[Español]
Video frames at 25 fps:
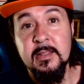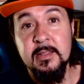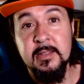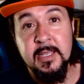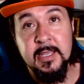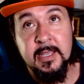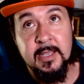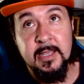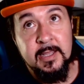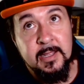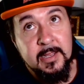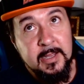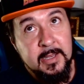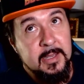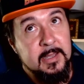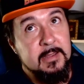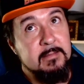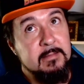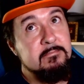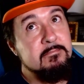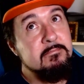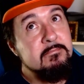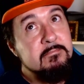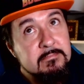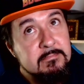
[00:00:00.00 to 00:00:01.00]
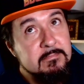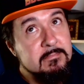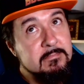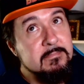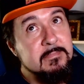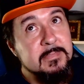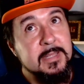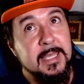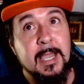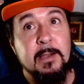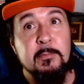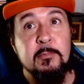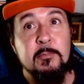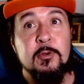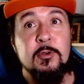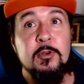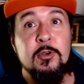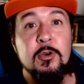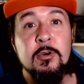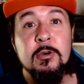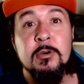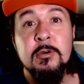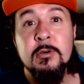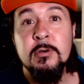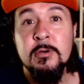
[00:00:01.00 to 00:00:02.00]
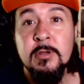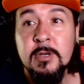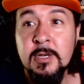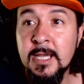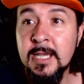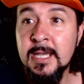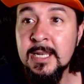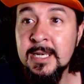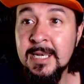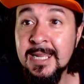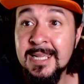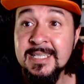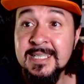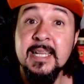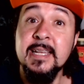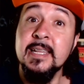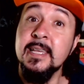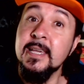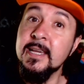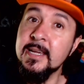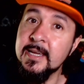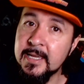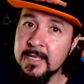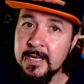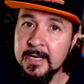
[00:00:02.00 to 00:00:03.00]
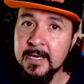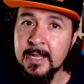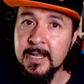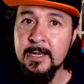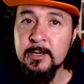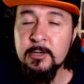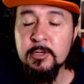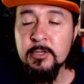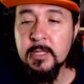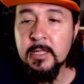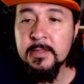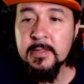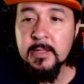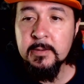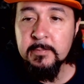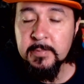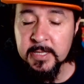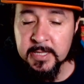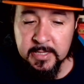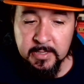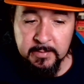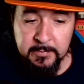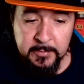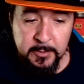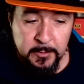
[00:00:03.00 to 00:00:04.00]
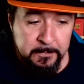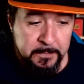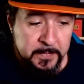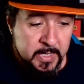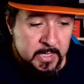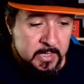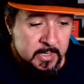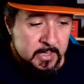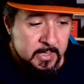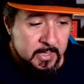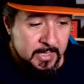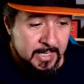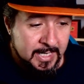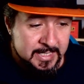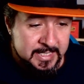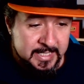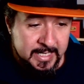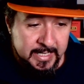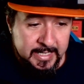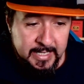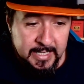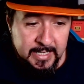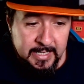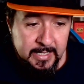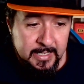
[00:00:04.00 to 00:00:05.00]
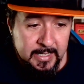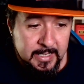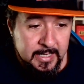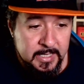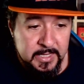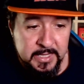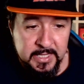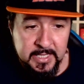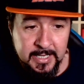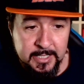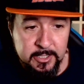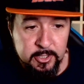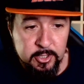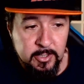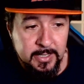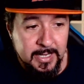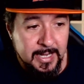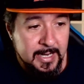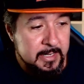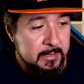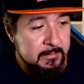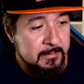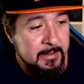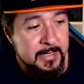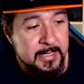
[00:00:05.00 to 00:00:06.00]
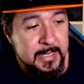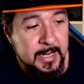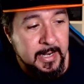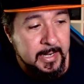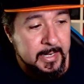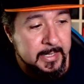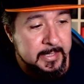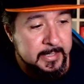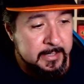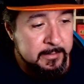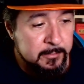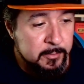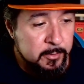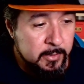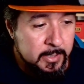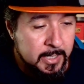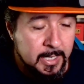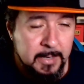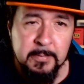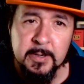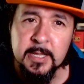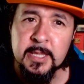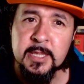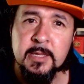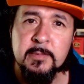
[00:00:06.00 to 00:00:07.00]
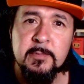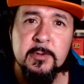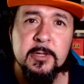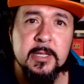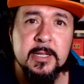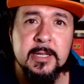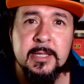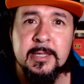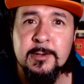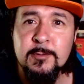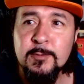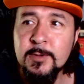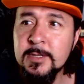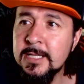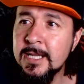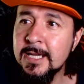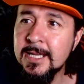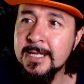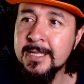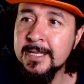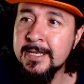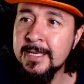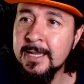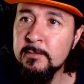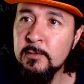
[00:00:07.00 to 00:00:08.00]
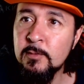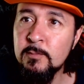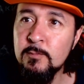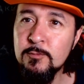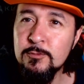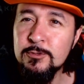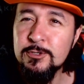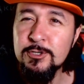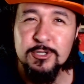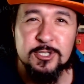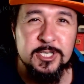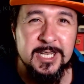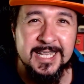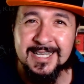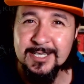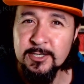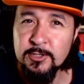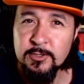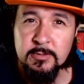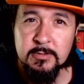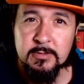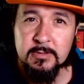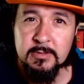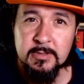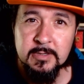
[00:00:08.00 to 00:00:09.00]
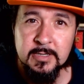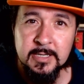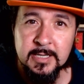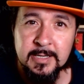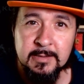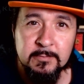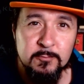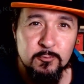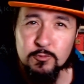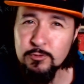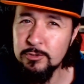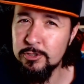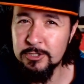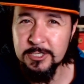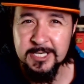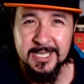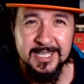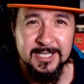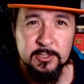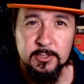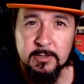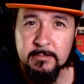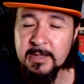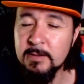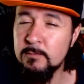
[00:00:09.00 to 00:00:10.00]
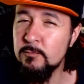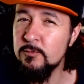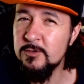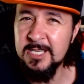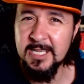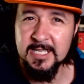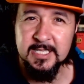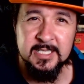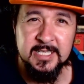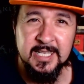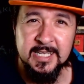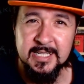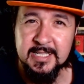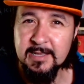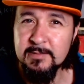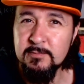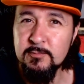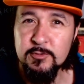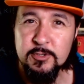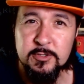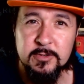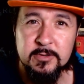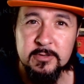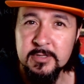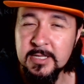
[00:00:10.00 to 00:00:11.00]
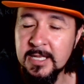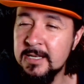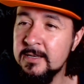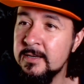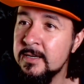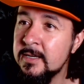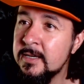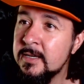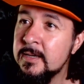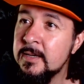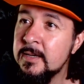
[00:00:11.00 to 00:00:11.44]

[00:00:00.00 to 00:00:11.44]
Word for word: de, digamos, la serie en general, ¿no? Desde el principio. La serie es cierto que a nivel narrativo, al principio tened en cuenta que teníamos mucho sexo, ¿eh? mucho sexo, había muchas tetas, mucho tal,